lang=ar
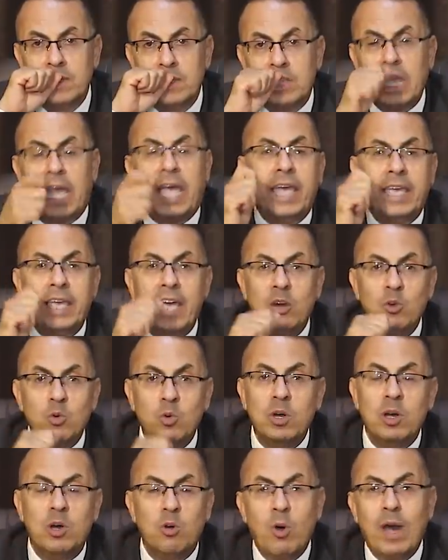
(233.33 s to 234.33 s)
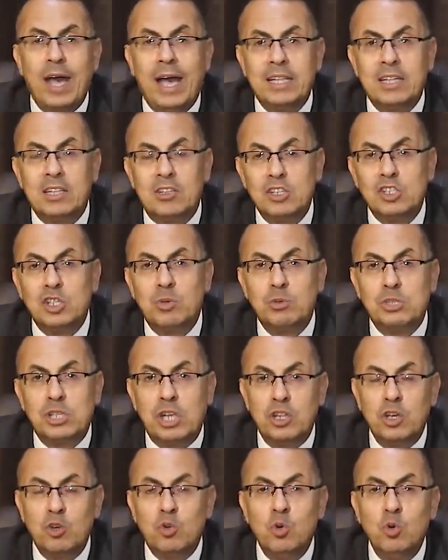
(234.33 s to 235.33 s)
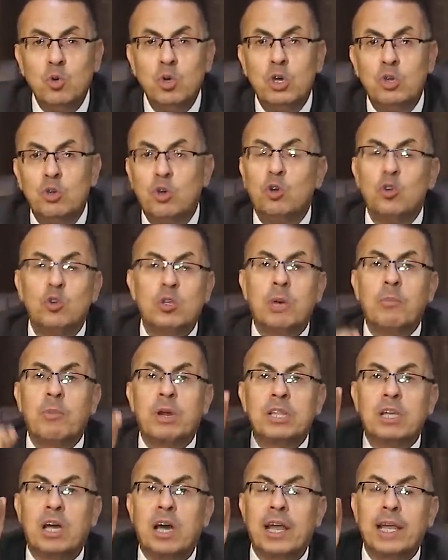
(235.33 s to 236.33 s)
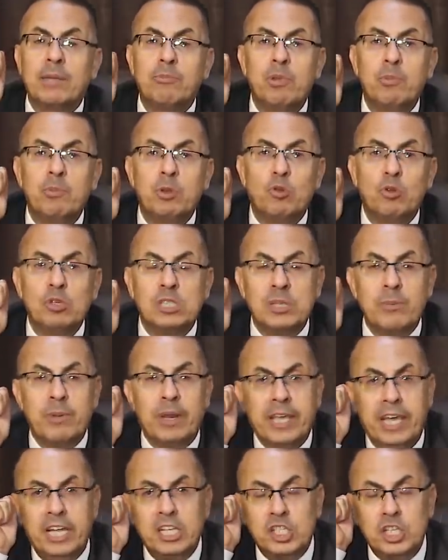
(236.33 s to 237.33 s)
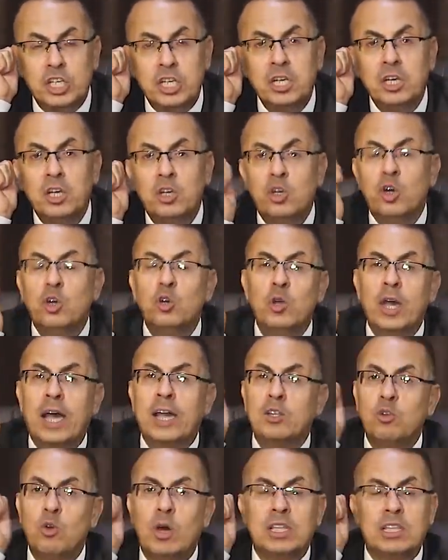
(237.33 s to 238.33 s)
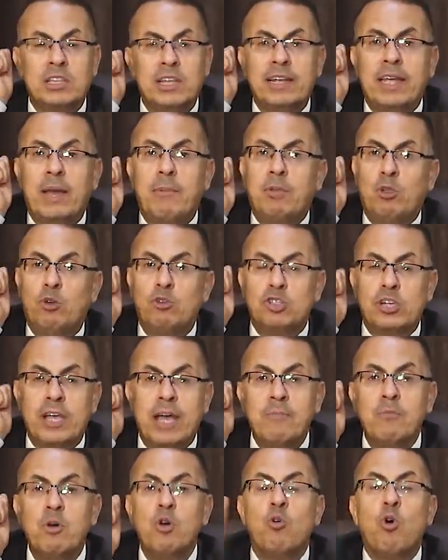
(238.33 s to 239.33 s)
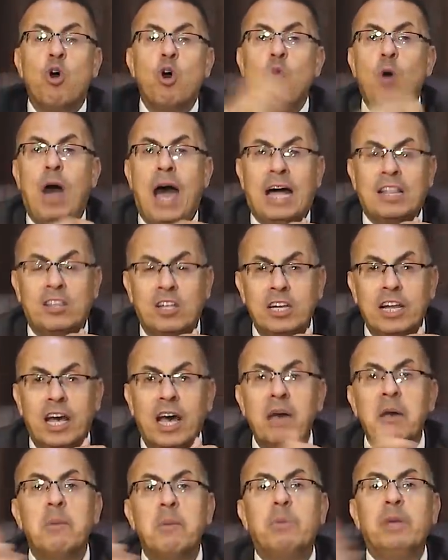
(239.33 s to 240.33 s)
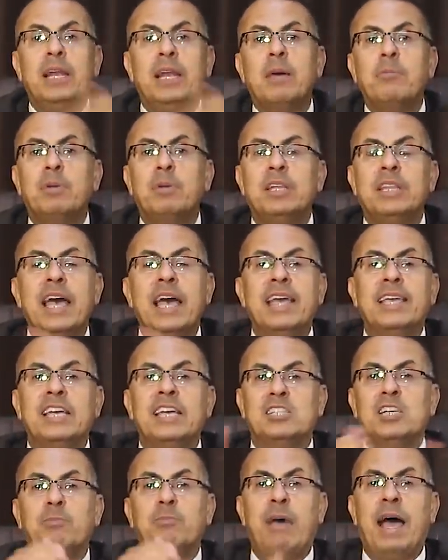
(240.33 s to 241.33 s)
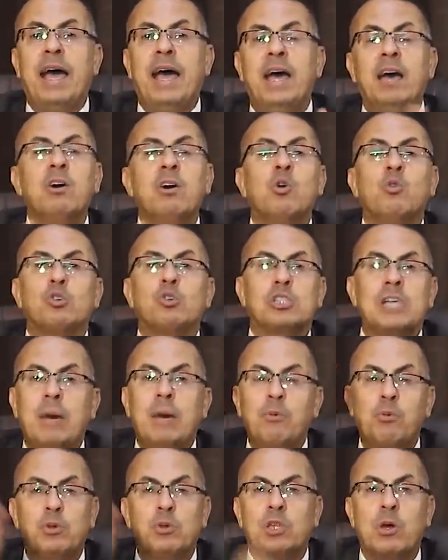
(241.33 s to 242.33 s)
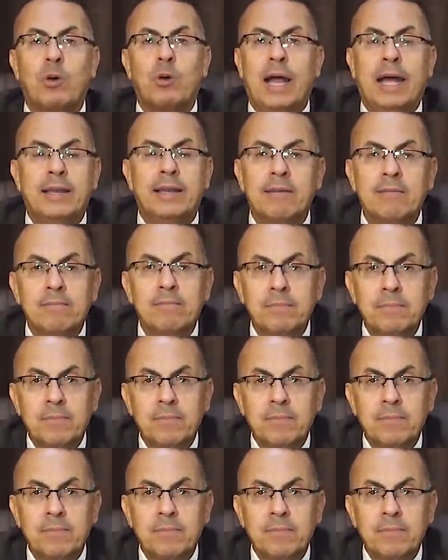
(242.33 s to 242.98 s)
تخيلوا واحد يتصل بصديقه يقول له ده مراتي خرجت من بيته لسه ما رجعتش يقول له ياخد الوقت ترجع ما تقولش يا وهو حضنها بيلبي ايديه الجسد معاها وصاحبه بيدور عليه